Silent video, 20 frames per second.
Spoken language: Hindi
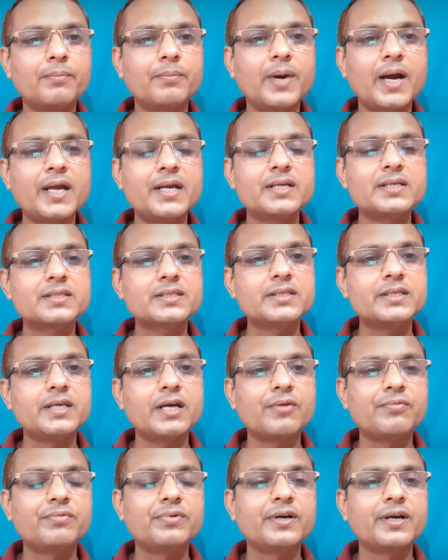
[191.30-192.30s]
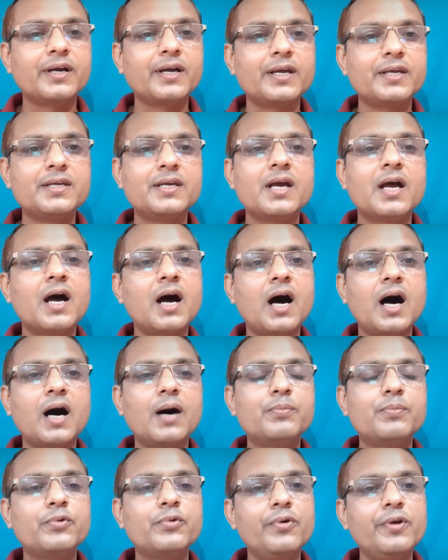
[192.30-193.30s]
वायरस या फंगई
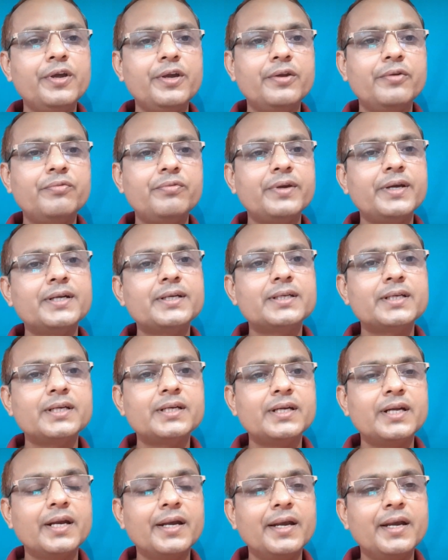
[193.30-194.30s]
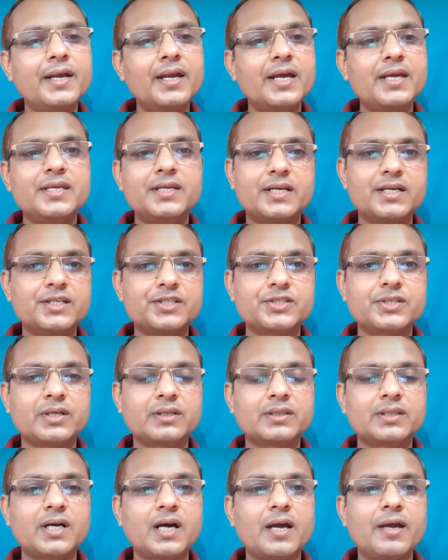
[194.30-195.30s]
आपको इन्फेक्टेड नहीं कर
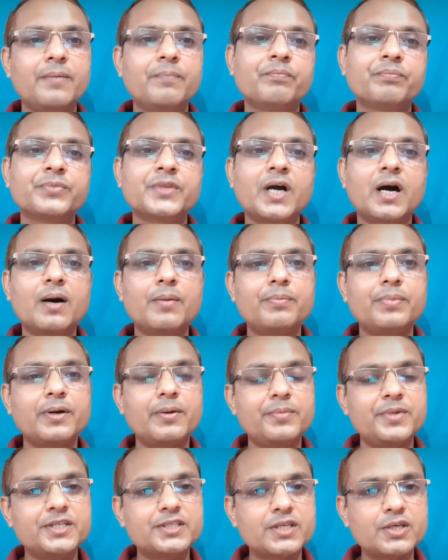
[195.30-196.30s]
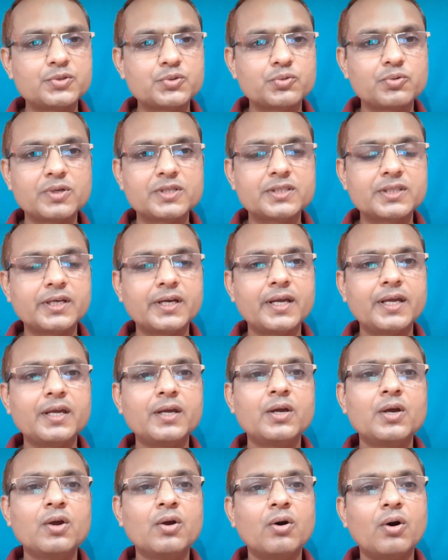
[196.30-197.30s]
सकता है आप हमेशा स्वस्थ
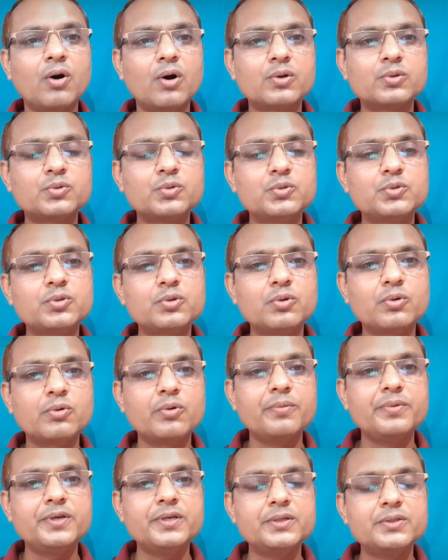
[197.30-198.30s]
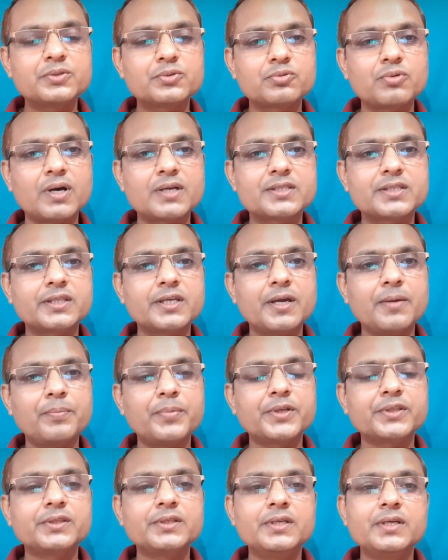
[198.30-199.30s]
रहें और दूसरों को भी स्वास्थ्य के
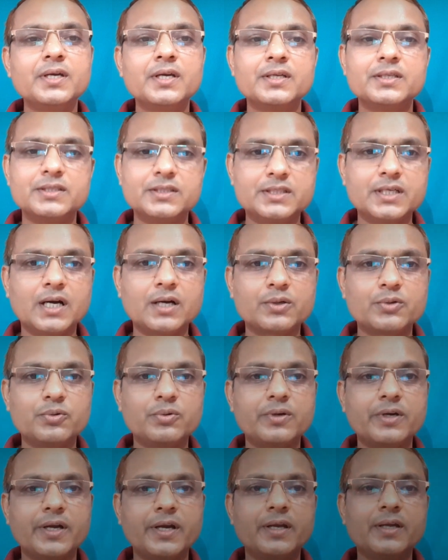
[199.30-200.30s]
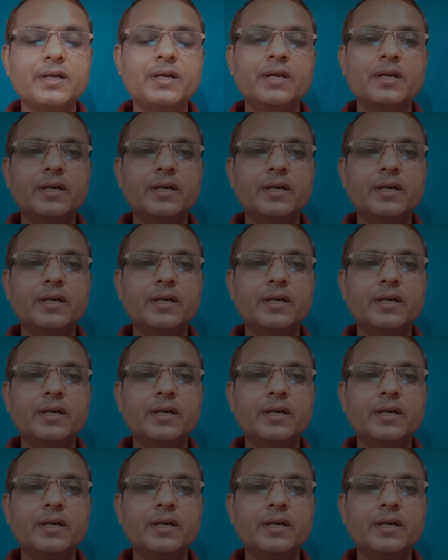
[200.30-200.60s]
प्रति जागरूक करें